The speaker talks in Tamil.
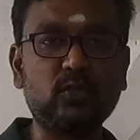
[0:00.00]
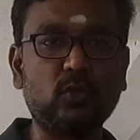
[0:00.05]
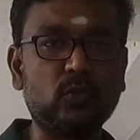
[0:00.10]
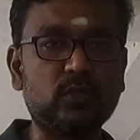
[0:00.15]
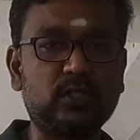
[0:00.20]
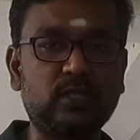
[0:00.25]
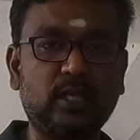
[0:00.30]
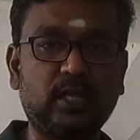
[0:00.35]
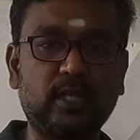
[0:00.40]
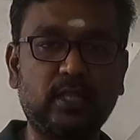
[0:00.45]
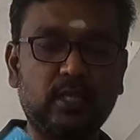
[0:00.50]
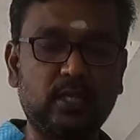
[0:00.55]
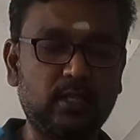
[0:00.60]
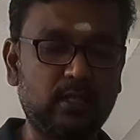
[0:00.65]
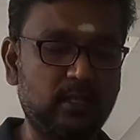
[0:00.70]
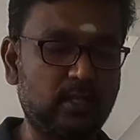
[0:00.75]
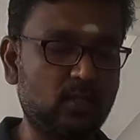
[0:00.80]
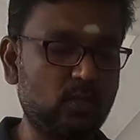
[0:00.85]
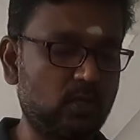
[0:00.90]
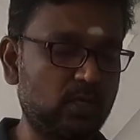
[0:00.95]
இன்ச் ஹோஸ் தான் இது
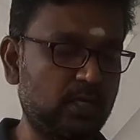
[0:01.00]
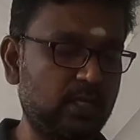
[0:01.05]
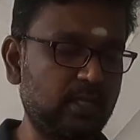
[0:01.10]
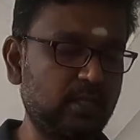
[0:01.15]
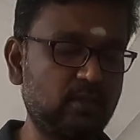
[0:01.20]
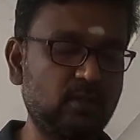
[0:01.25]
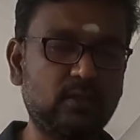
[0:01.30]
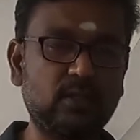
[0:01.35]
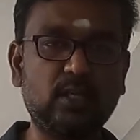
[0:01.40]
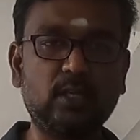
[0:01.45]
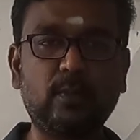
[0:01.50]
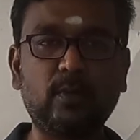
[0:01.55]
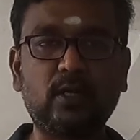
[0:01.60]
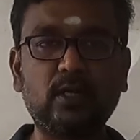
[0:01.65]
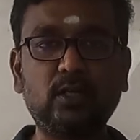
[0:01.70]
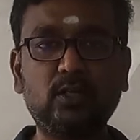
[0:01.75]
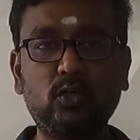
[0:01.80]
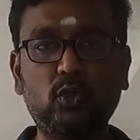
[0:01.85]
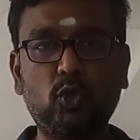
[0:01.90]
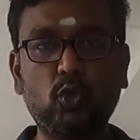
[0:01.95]
இதோட லென்த் வந்து
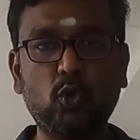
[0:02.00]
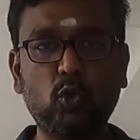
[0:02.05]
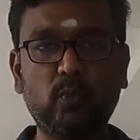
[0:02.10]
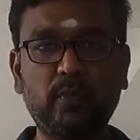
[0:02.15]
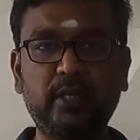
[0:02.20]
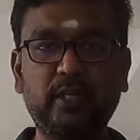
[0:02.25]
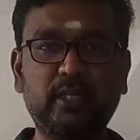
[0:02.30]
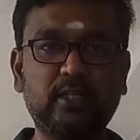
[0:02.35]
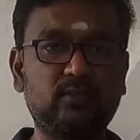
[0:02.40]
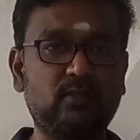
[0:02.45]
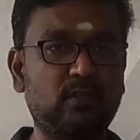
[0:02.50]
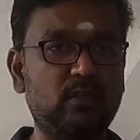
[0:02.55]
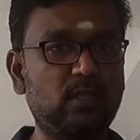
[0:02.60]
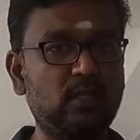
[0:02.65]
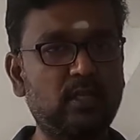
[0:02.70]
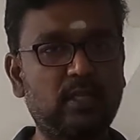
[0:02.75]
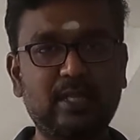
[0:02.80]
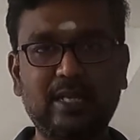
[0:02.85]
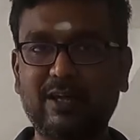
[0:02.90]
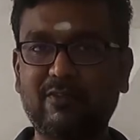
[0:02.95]
நமக்கு டூ மீட்டர்ஸ்
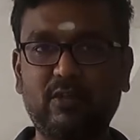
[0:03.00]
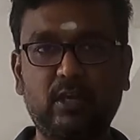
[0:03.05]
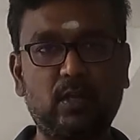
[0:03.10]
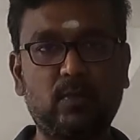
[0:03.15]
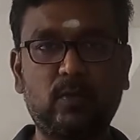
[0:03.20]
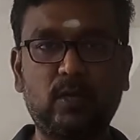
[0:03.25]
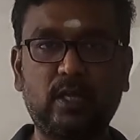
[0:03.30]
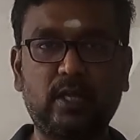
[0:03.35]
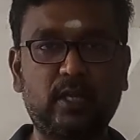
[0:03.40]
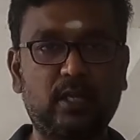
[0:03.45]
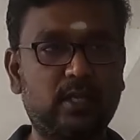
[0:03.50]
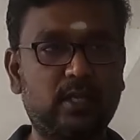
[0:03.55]
வந்து இதில் அவைலபிளாக